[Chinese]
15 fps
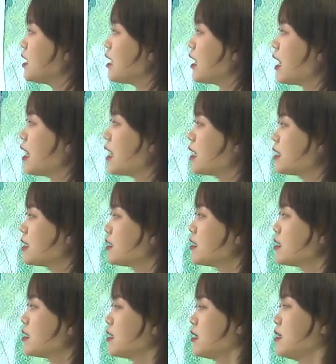好，
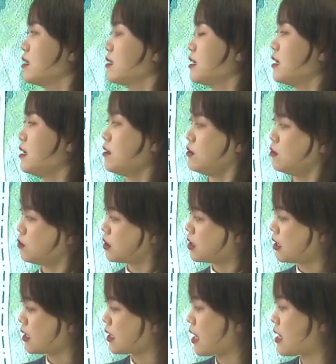那我们
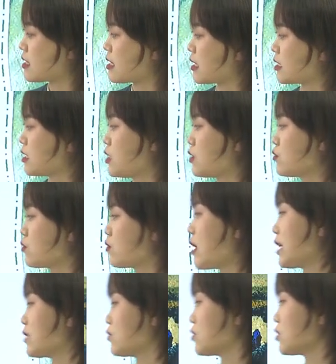可以看一下这句
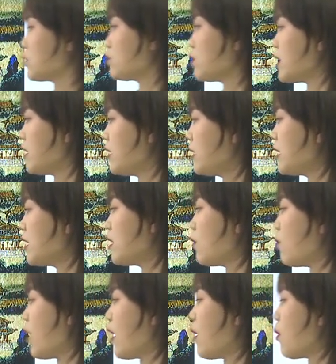话，就是对夜
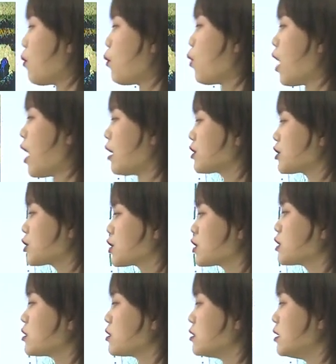晚皇
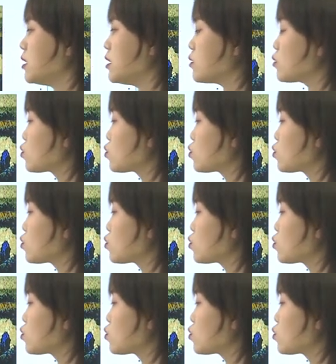室礼